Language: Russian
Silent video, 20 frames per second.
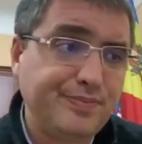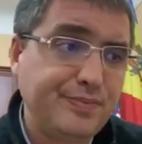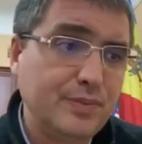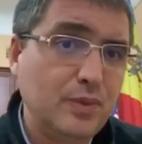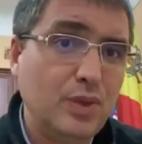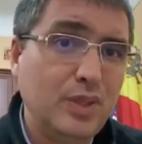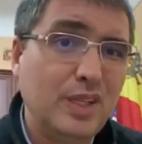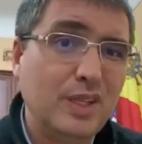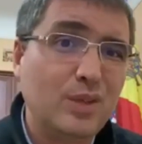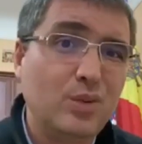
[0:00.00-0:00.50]

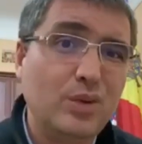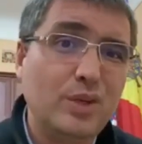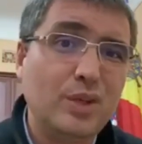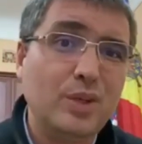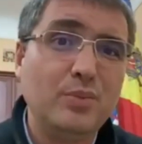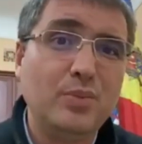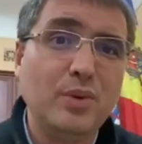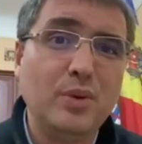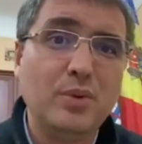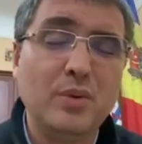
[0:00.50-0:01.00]
вот я только
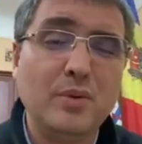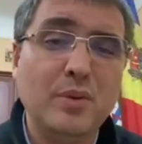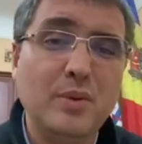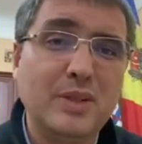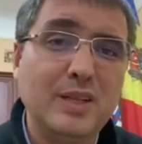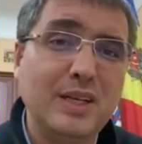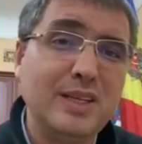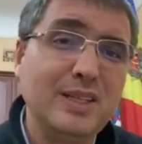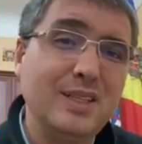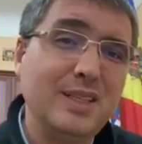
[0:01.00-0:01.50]
не помню
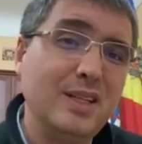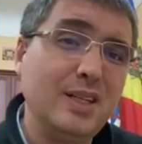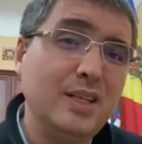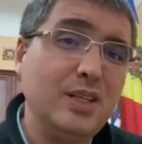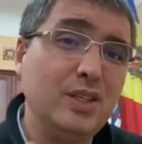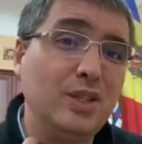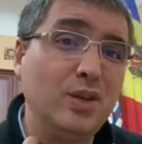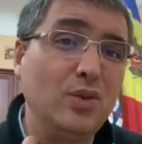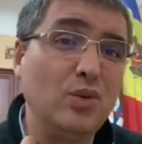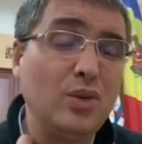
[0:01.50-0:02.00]
момент, ходил
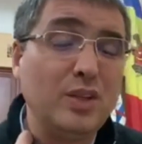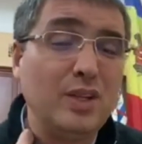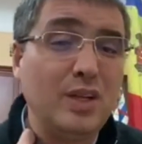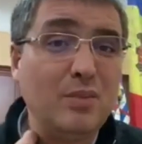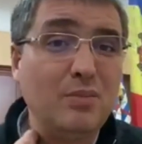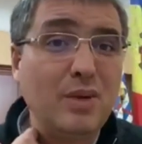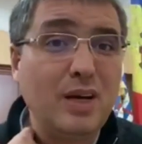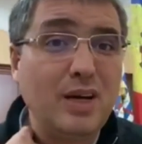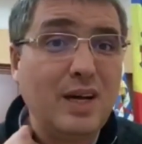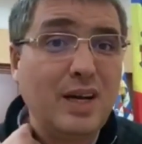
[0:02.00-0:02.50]
лично он,
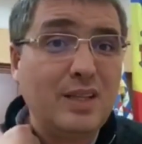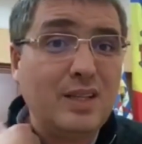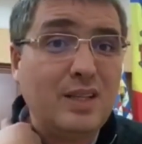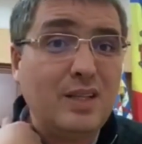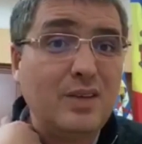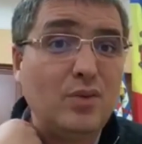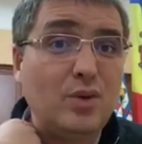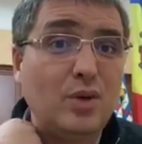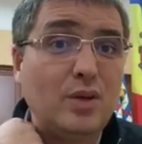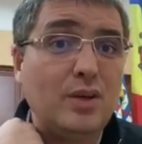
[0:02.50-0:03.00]
либо от
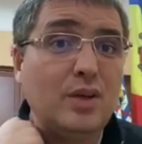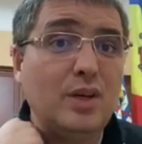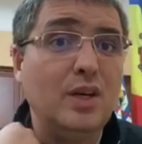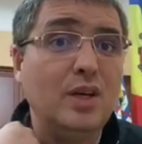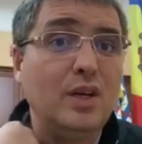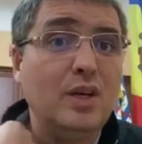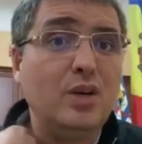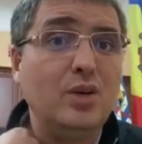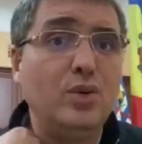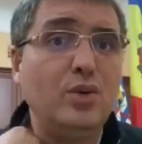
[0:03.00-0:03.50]
него
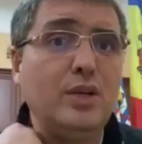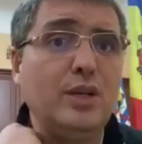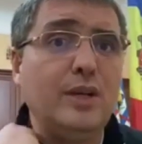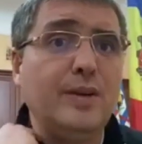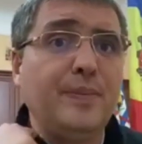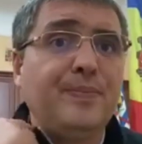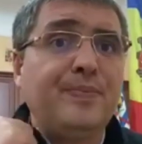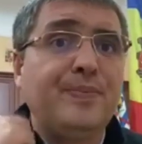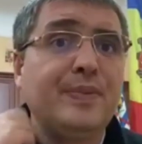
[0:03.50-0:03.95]
люди.